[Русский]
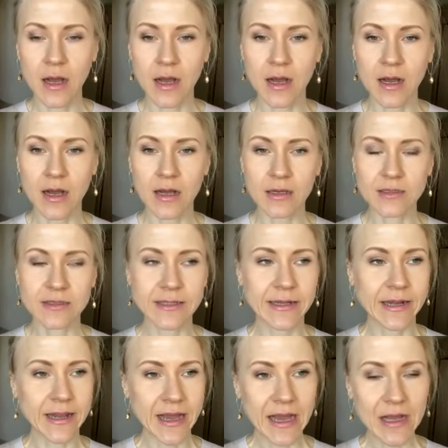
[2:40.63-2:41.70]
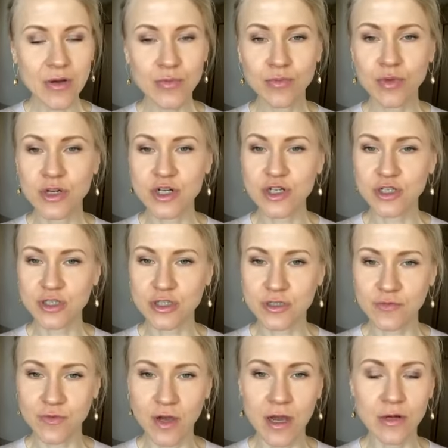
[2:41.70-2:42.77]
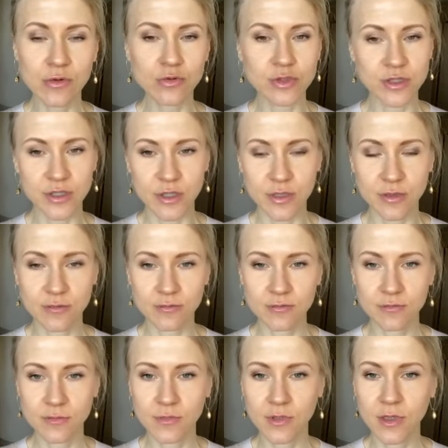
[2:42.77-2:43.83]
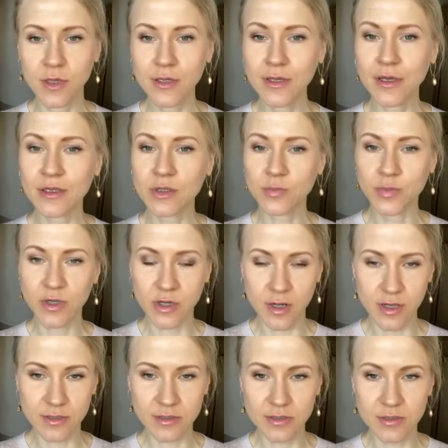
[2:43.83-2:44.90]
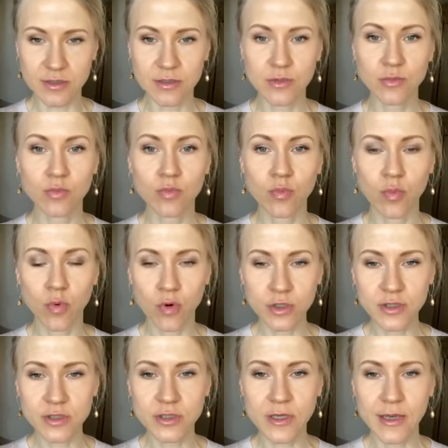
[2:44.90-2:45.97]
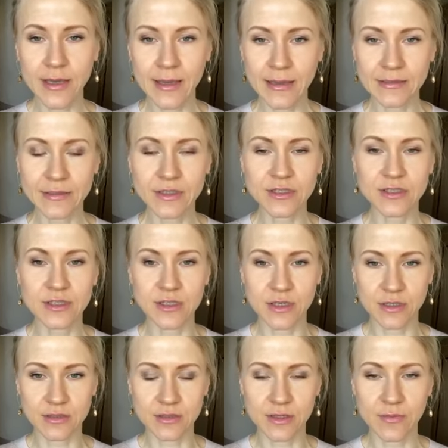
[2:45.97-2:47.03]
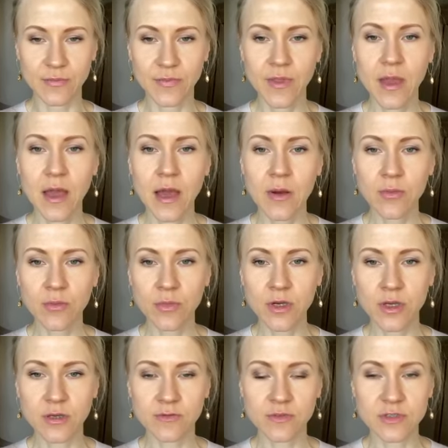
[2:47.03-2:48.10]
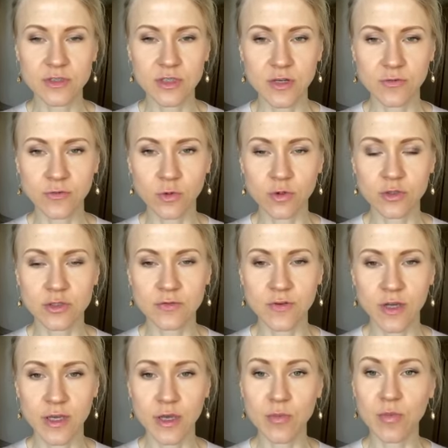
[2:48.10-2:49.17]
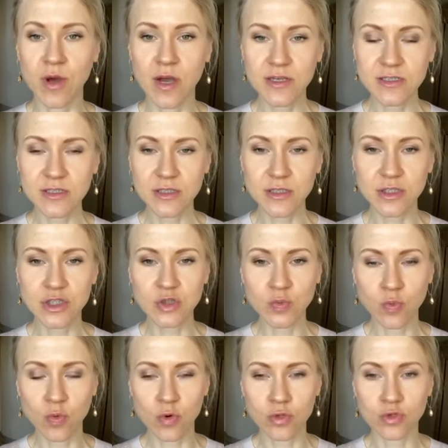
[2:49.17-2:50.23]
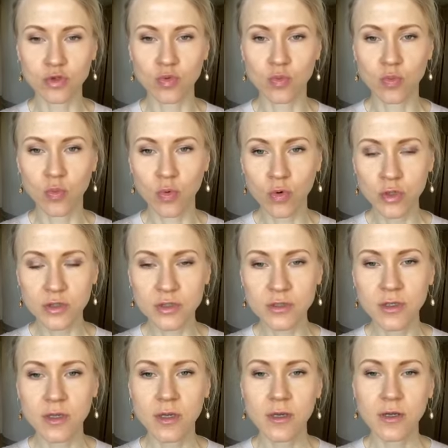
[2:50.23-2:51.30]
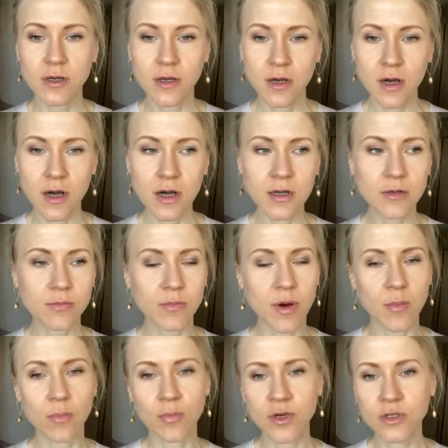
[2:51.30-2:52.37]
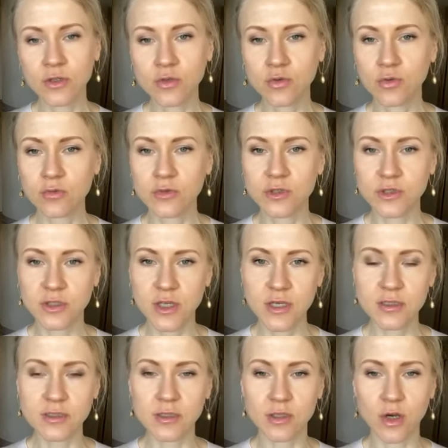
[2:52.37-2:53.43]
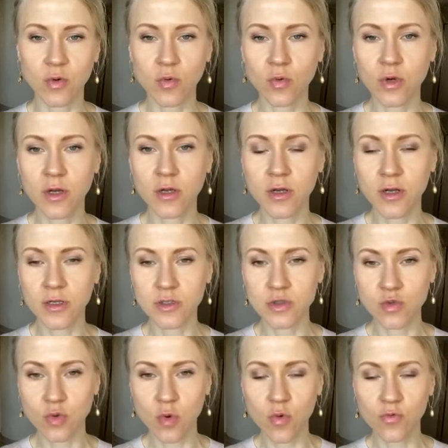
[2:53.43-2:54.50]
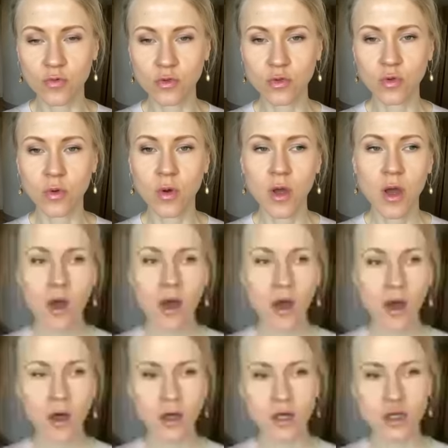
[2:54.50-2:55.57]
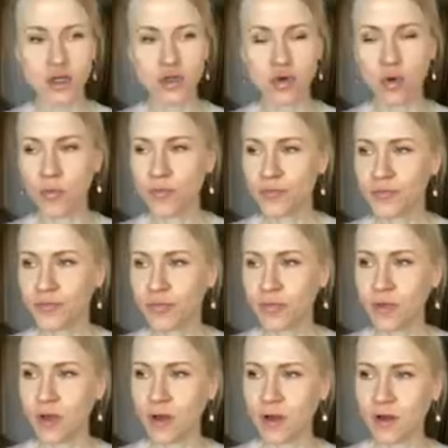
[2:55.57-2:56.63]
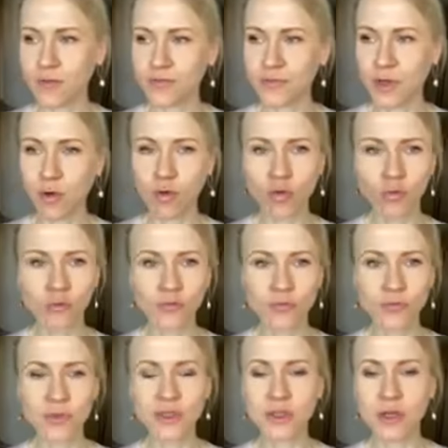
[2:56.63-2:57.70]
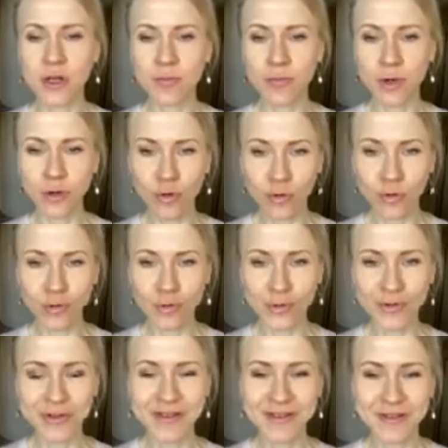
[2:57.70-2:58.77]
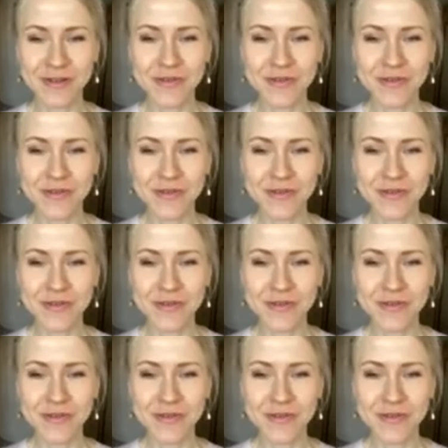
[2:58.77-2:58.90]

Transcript: А, для большинства людей. И не отпирайтесь. Пост – это диета. Мы в основной своей массе используем пост как попытку сесть на такую легализованную, хорошо э, такую подкрепленную